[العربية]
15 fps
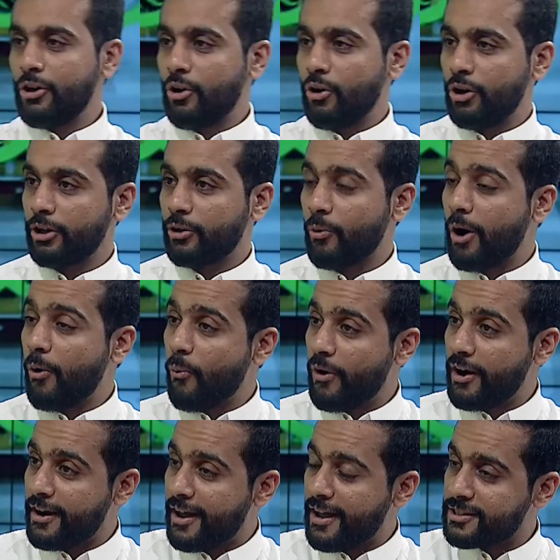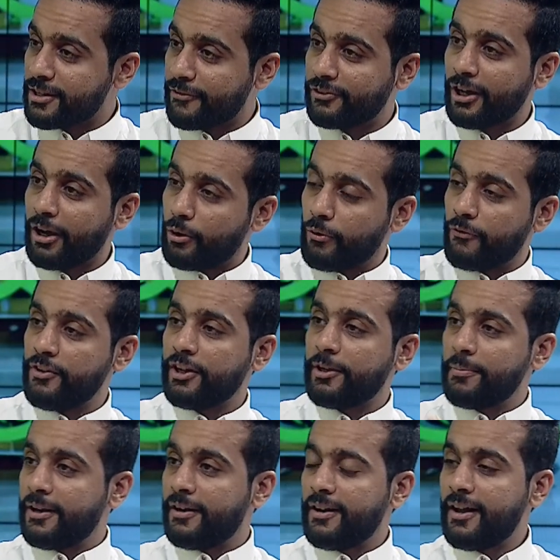اللي حولك واول ناس افتخروا
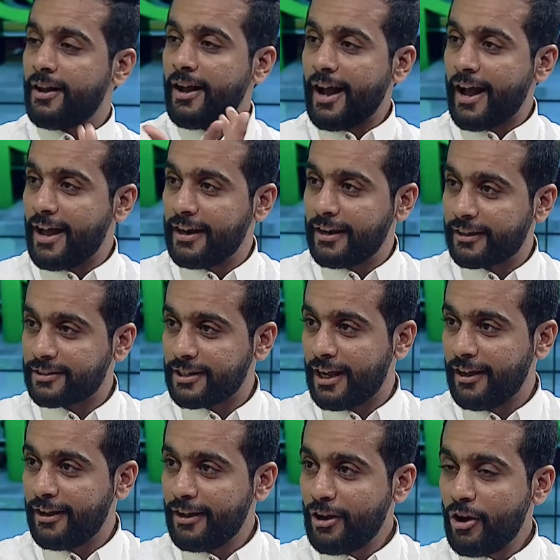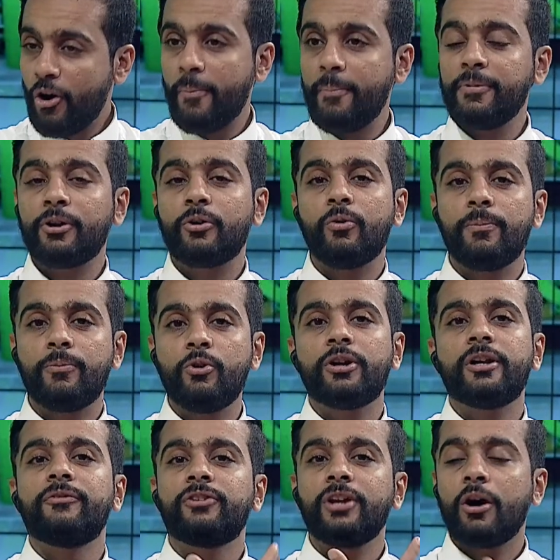فيك مين؟ اهلك صح؟, إيه، صح امك
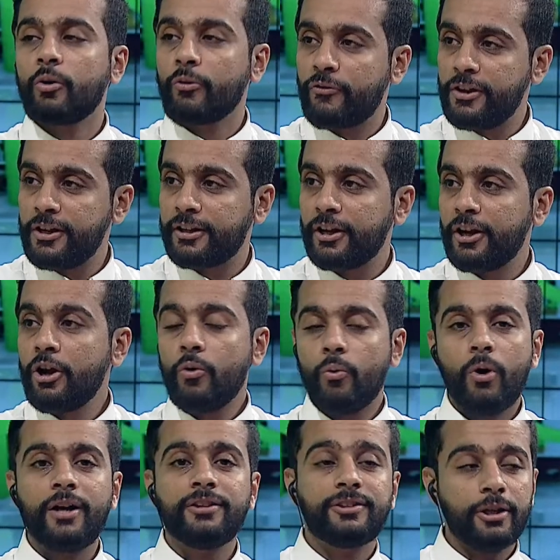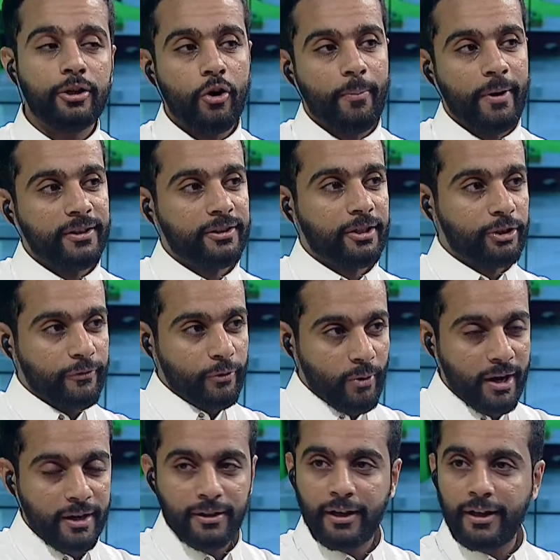وابوك يفتخروا فيك وحتى اليوم حتى شوف
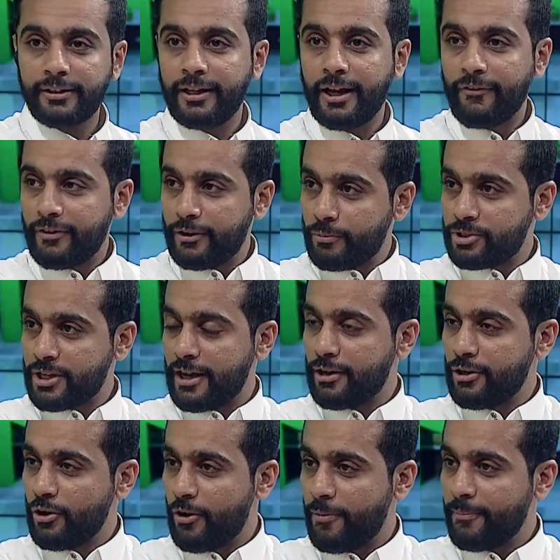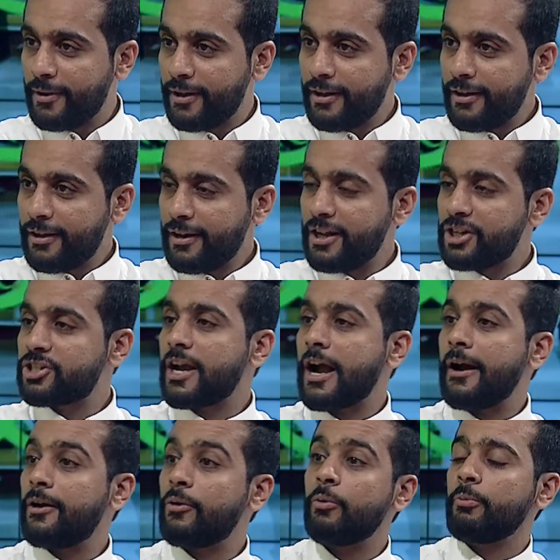الوالد الله يعطيه العافيه اليوم جاء اليوم ليش
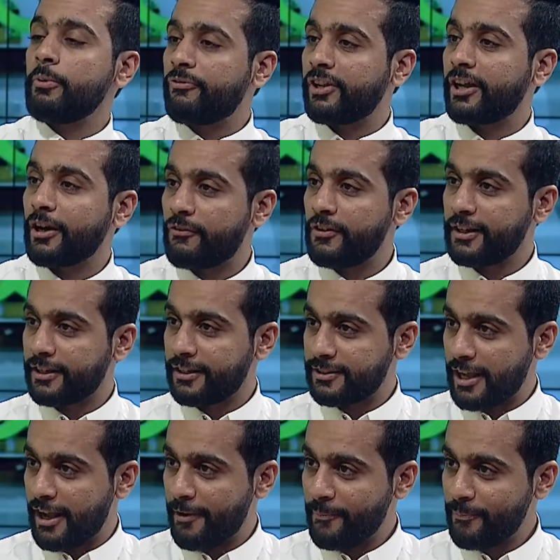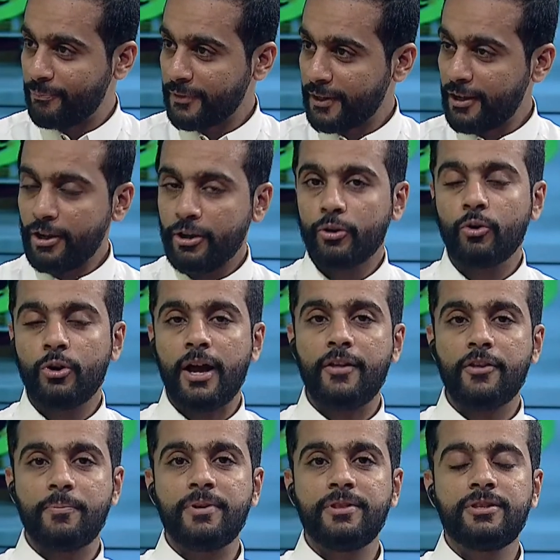جاء هو مفتخر فيكي صح؟ اي صح يقول
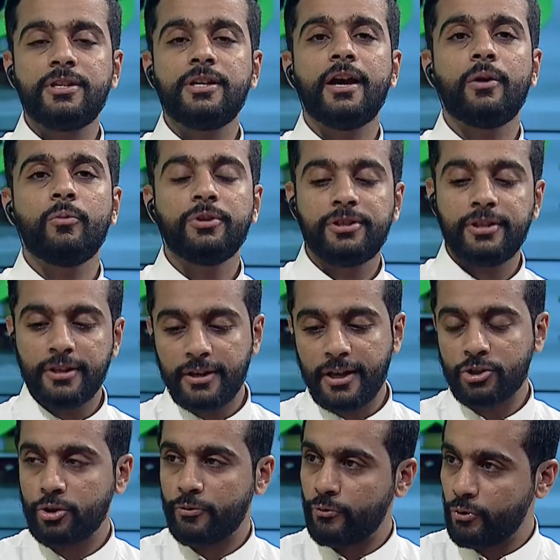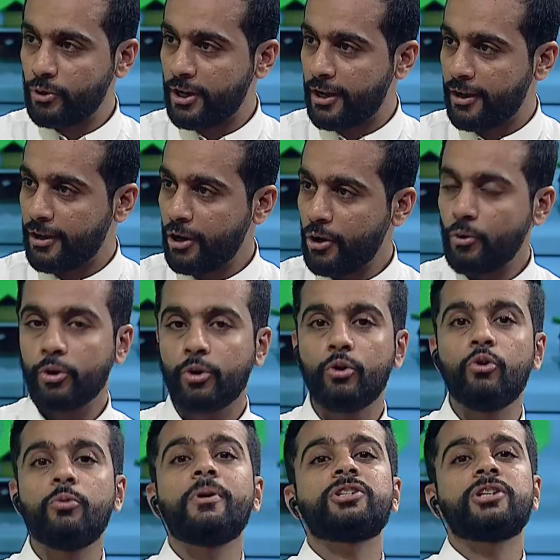هذه بنتي انا ودي الناس يشوفونها
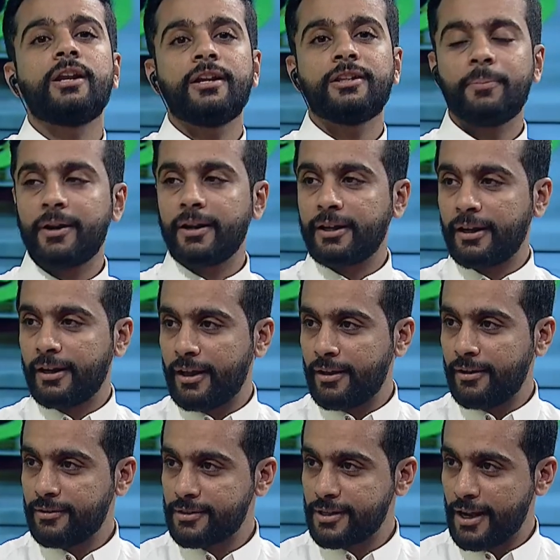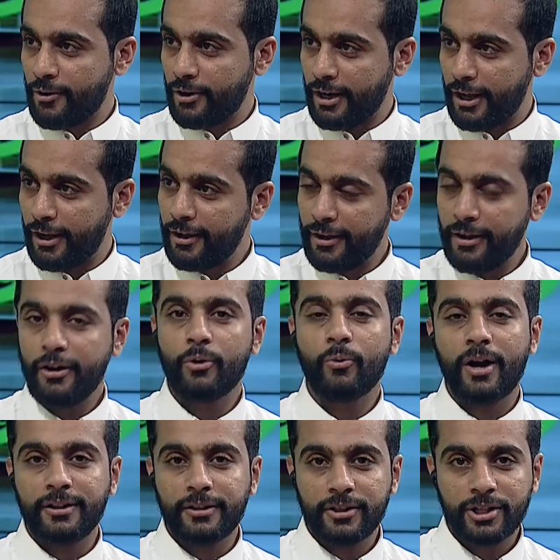ويقولون ما شاء الله تبارك الله صح ولا لا؟
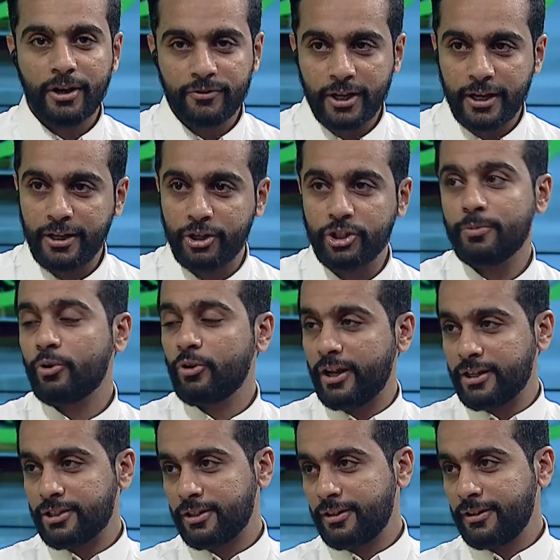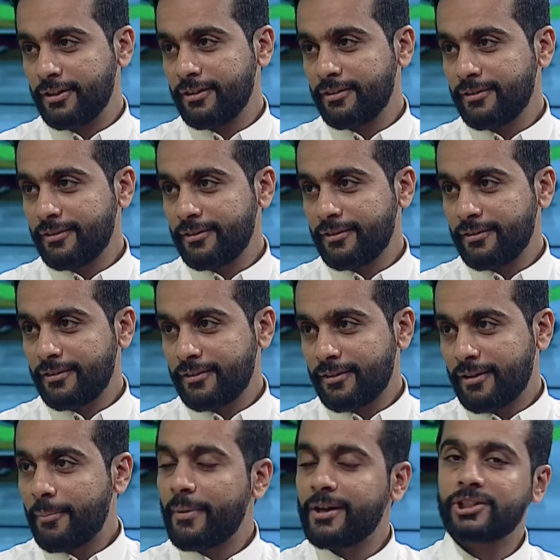الواحد اذا شاف شيء يعجبه يقول ايش؟ ما شاء
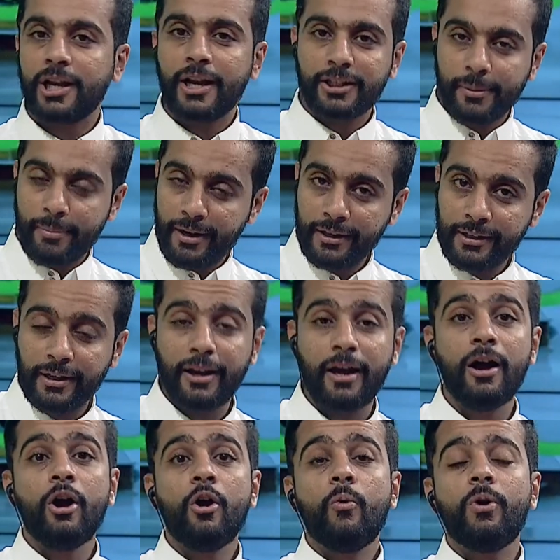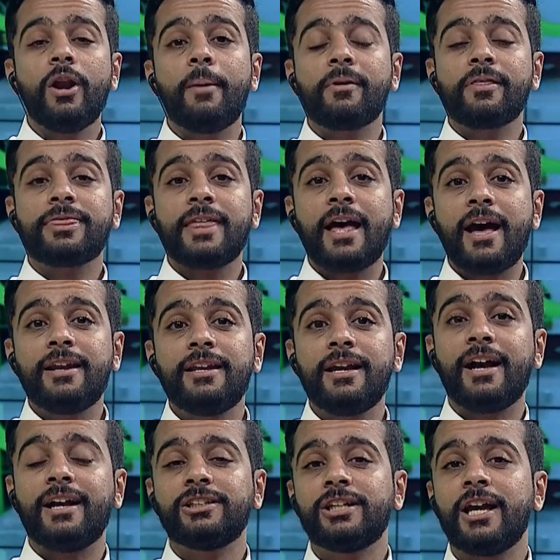الله ما شاء الله تبارك الله والامر
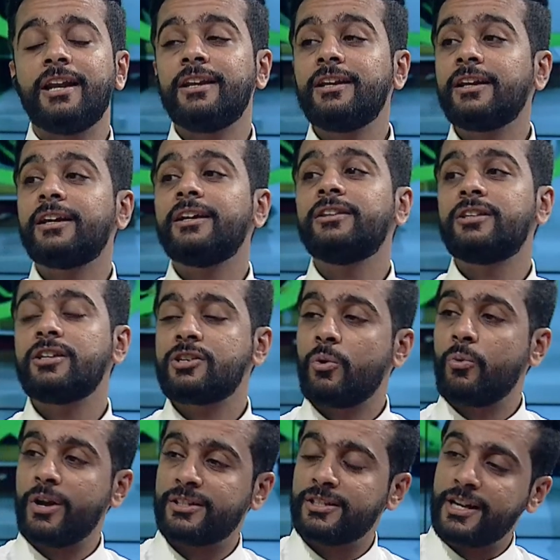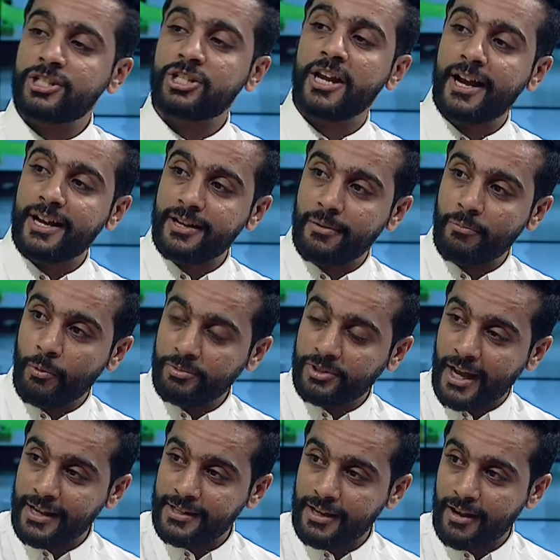الثاني عشان انك انت سويتي اشياء
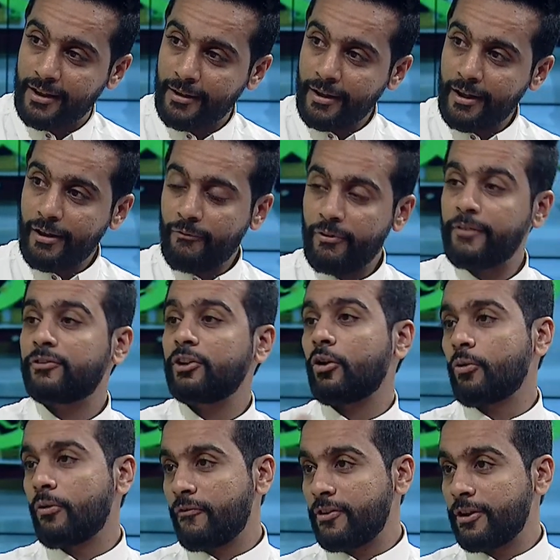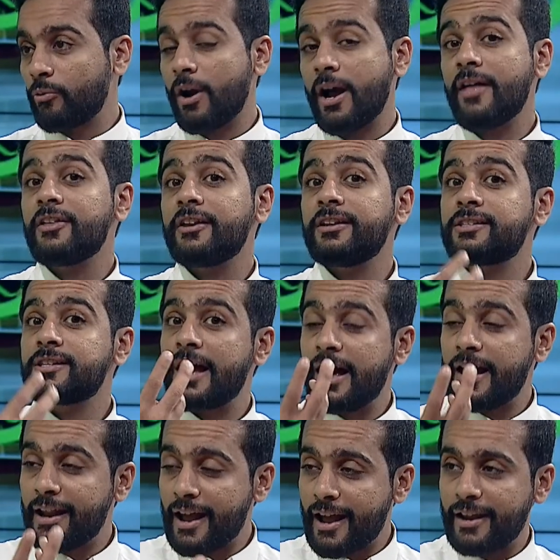ممتازه فيفتخرون فيك وهذه
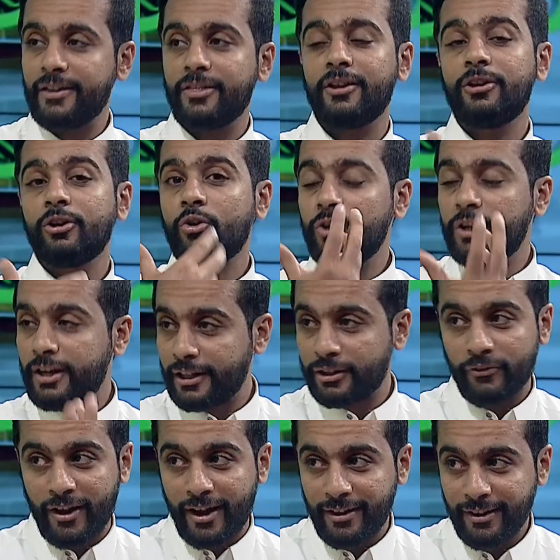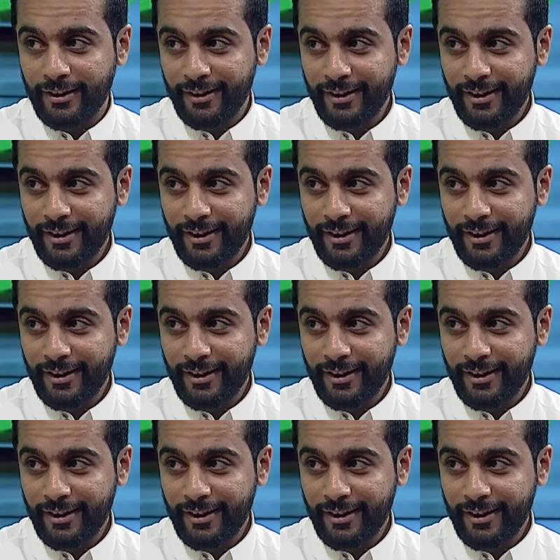رساله ايضا لكل الاطفال